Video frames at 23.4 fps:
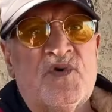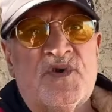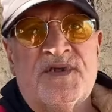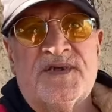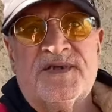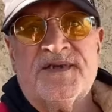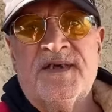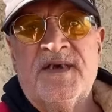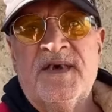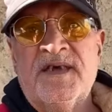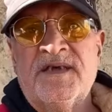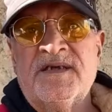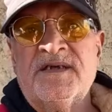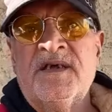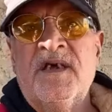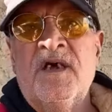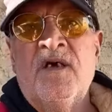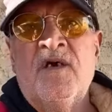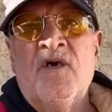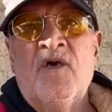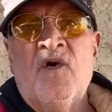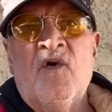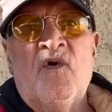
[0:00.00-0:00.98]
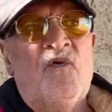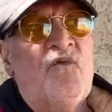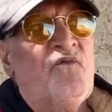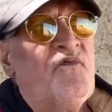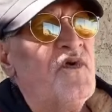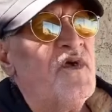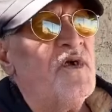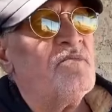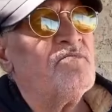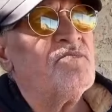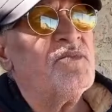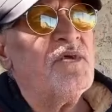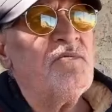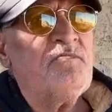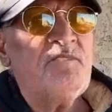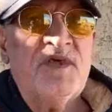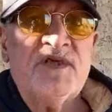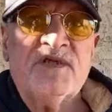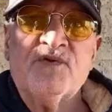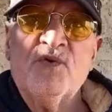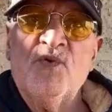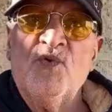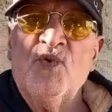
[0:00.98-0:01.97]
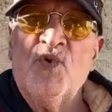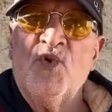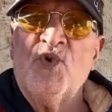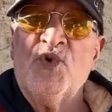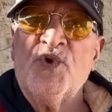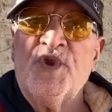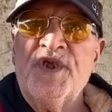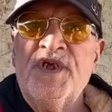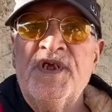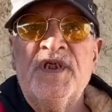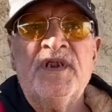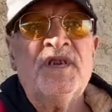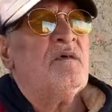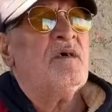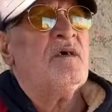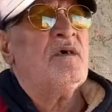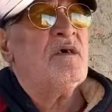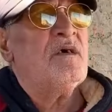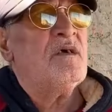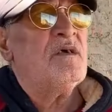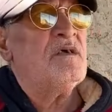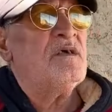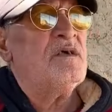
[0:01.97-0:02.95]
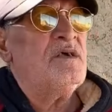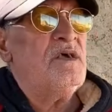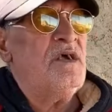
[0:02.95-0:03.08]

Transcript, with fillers: والرصاص وفيهم ديميتو اخرين آه،